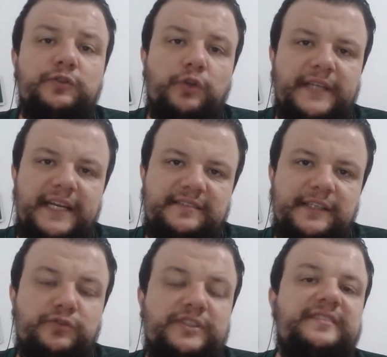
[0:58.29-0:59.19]

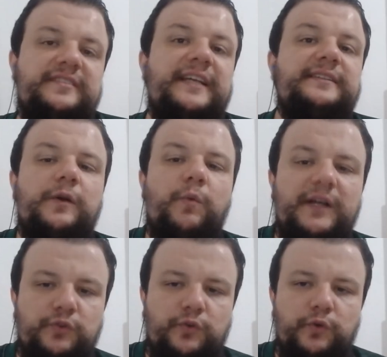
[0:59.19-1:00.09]
totalizando
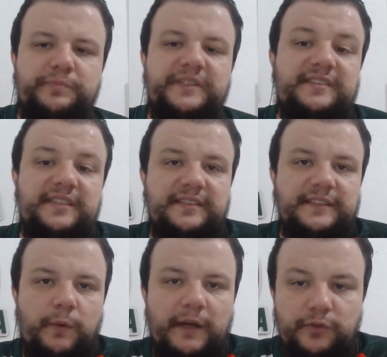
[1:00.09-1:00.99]
64 clubes. Esses
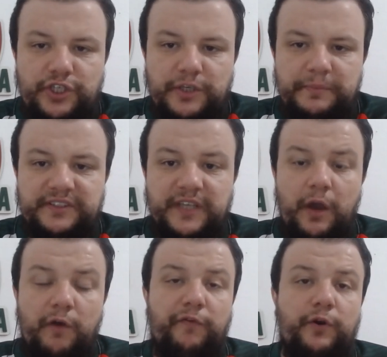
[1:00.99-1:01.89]
64 times
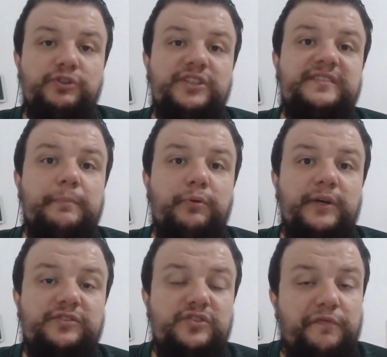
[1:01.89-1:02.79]
foram
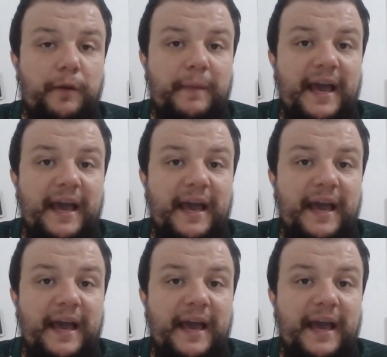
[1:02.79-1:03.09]
distribuídos de forma